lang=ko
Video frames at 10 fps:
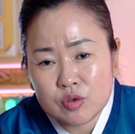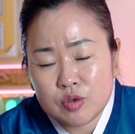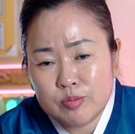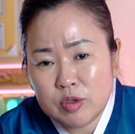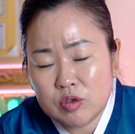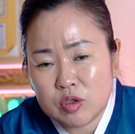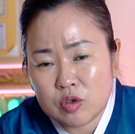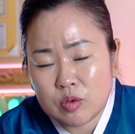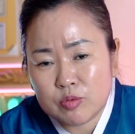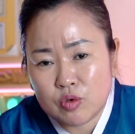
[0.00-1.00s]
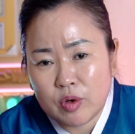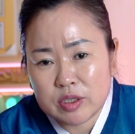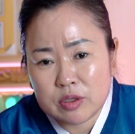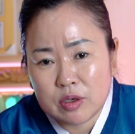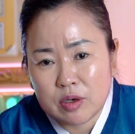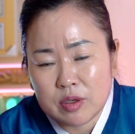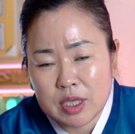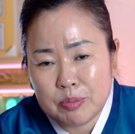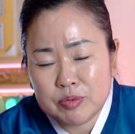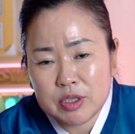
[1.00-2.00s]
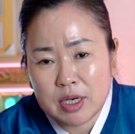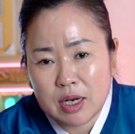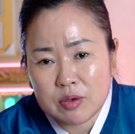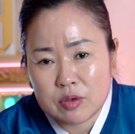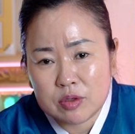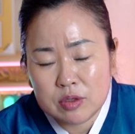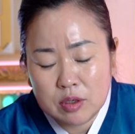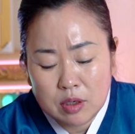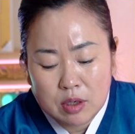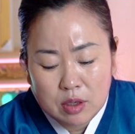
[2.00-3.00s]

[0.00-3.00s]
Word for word: 굶주림이 조금 들어왔어요. 나쁘진 않았거든요.